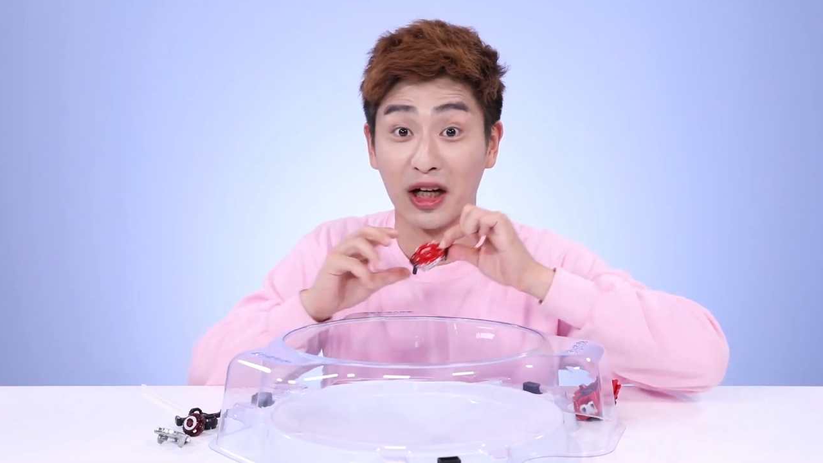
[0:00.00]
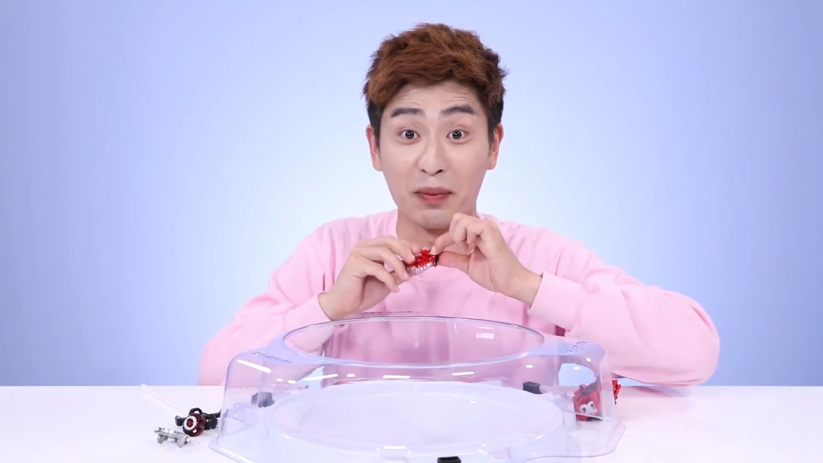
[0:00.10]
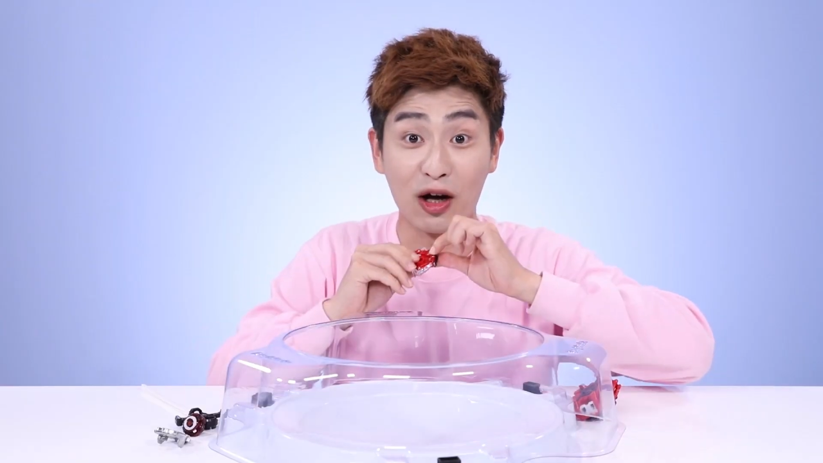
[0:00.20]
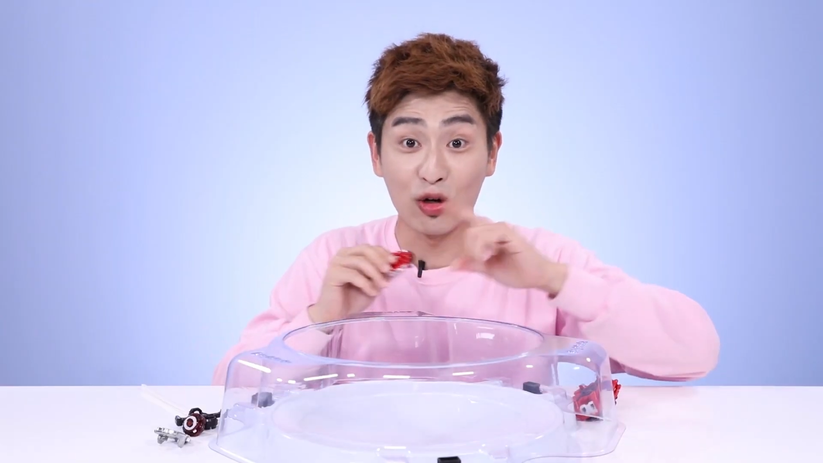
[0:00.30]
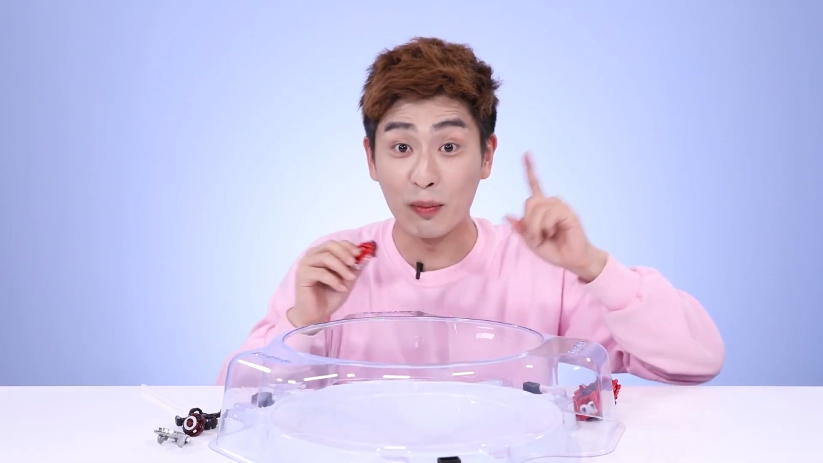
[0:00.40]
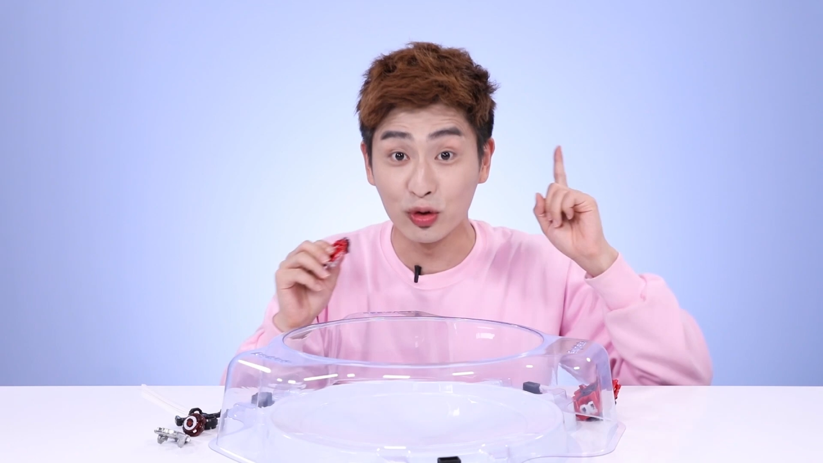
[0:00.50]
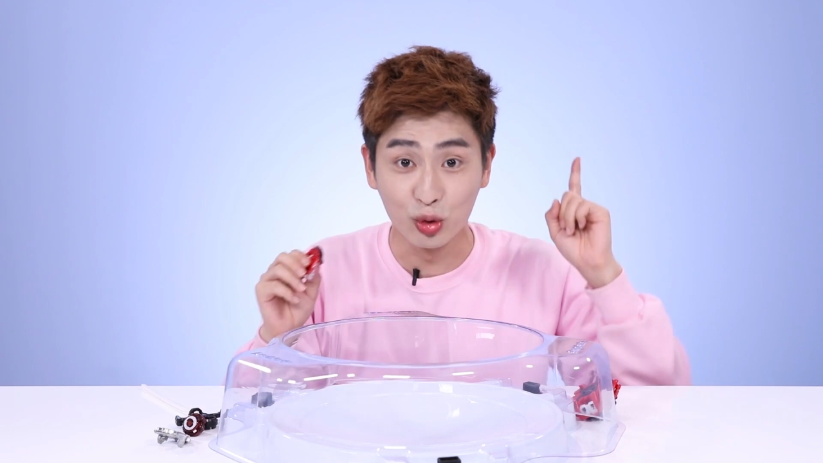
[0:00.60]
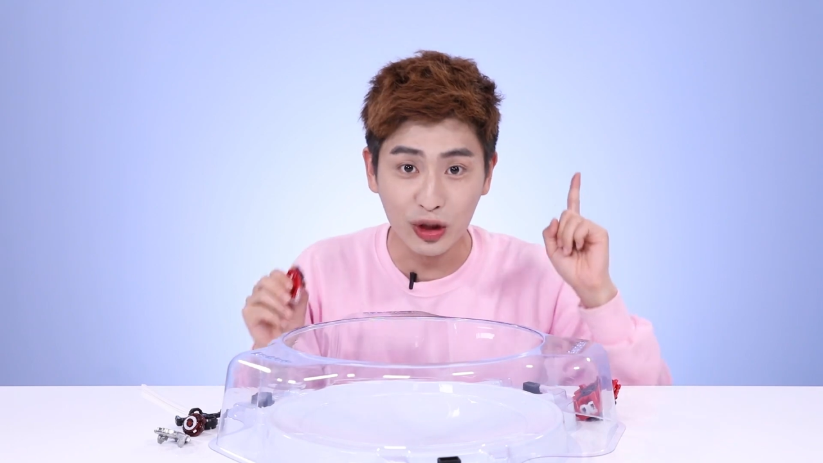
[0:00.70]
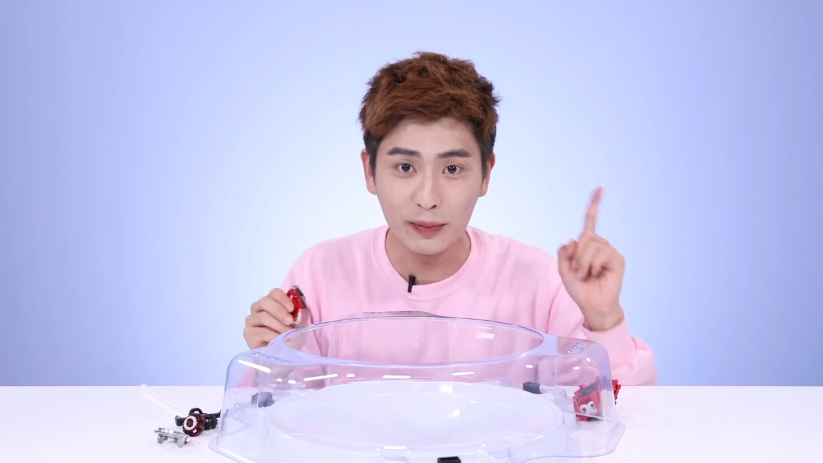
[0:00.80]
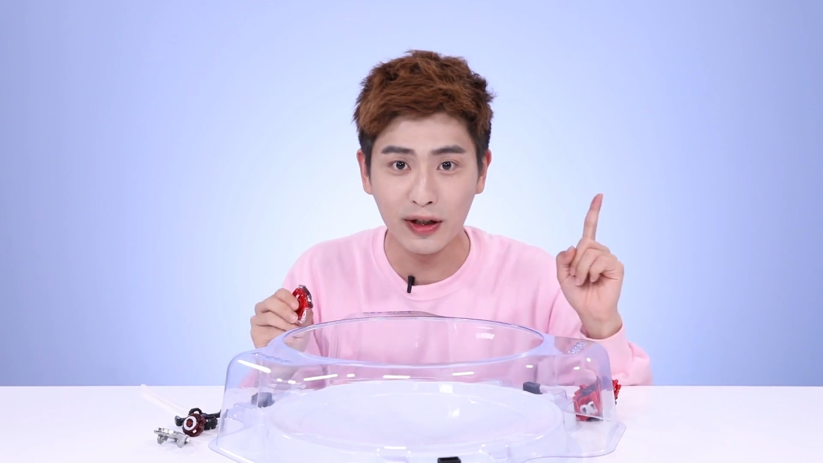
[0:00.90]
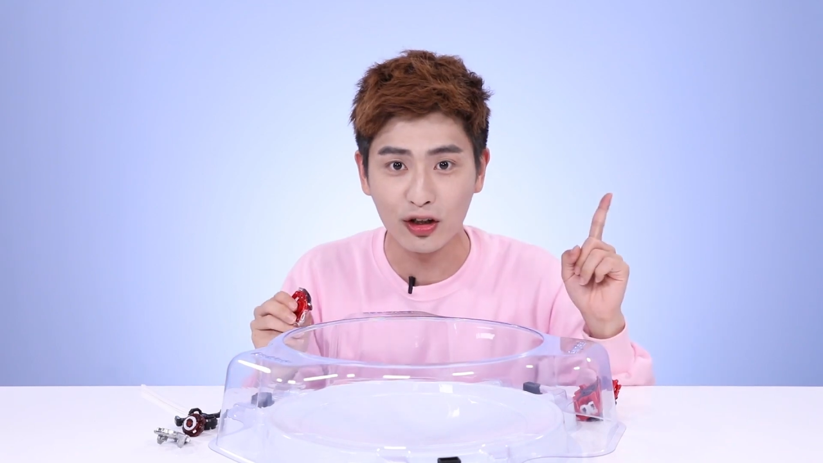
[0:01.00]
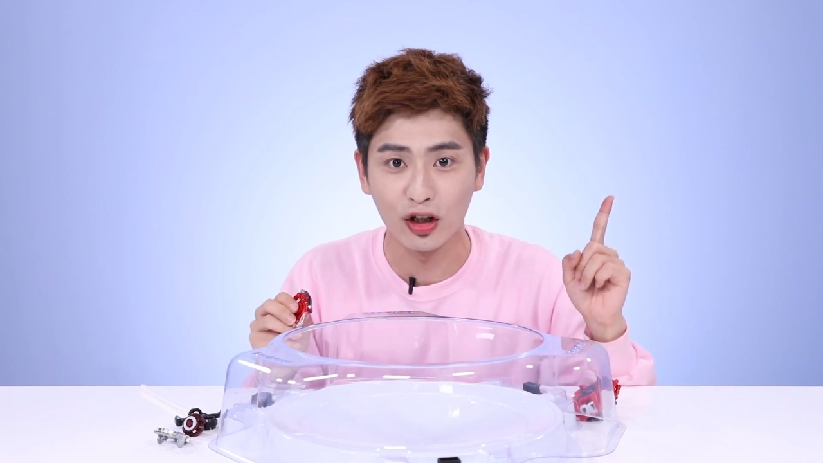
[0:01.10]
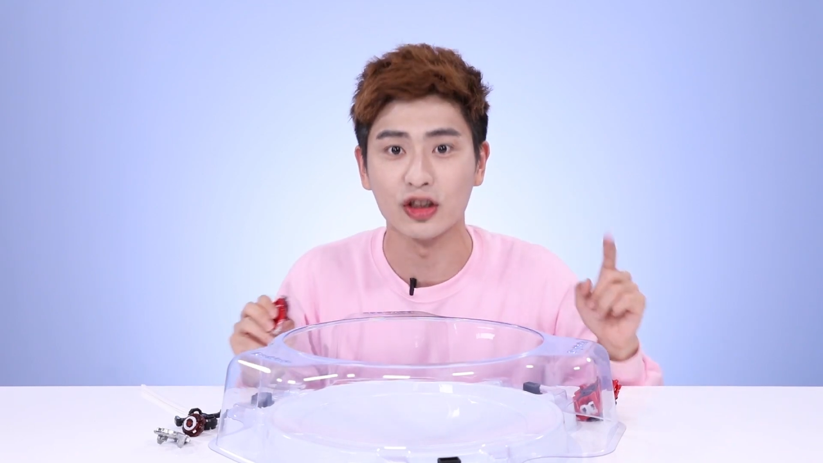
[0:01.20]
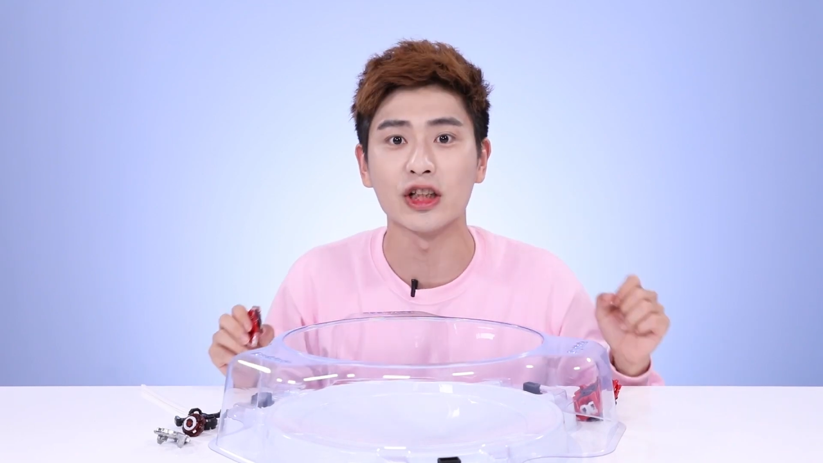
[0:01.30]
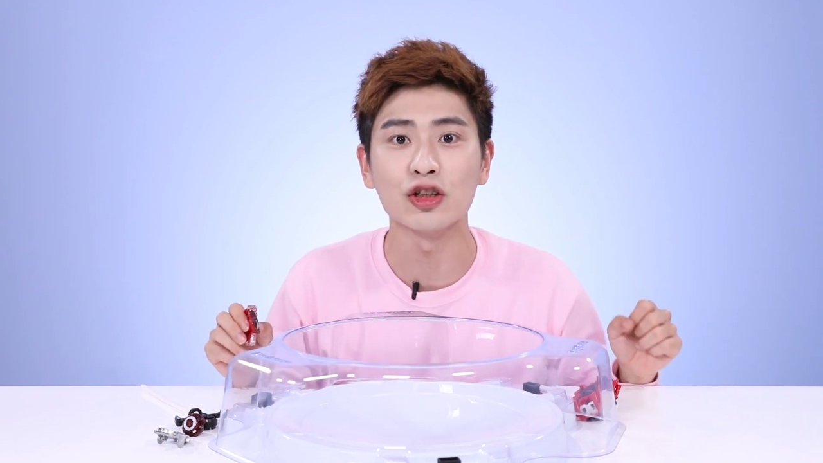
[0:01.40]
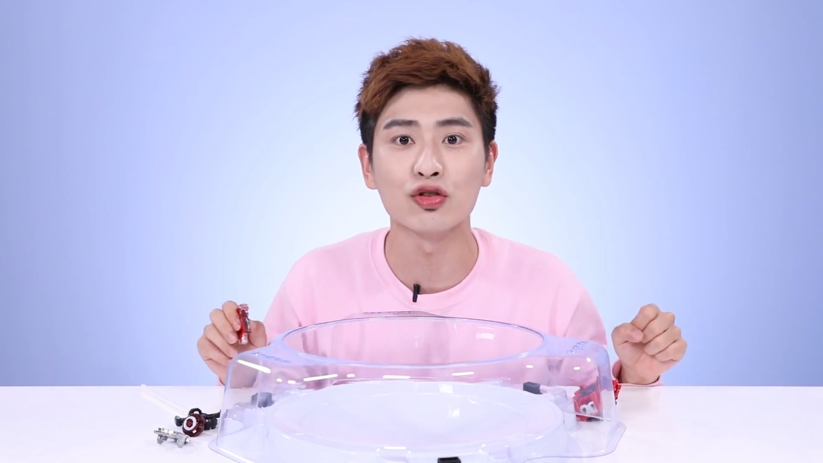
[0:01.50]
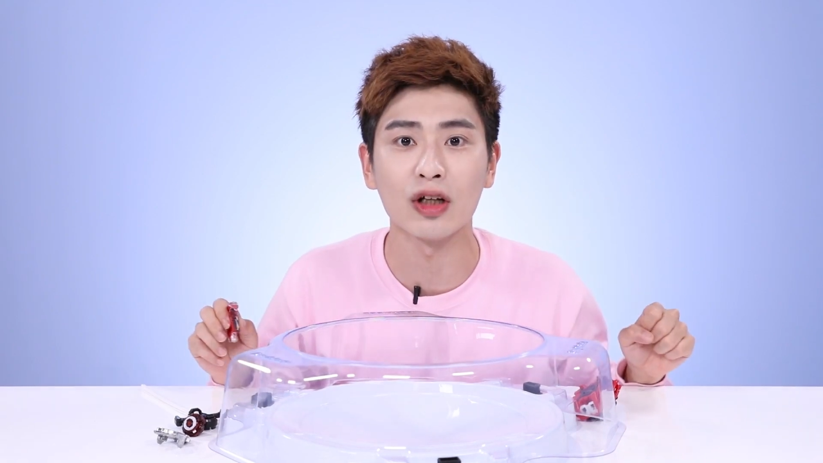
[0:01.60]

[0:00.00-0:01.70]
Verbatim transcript: 好，那么将你组装好以后，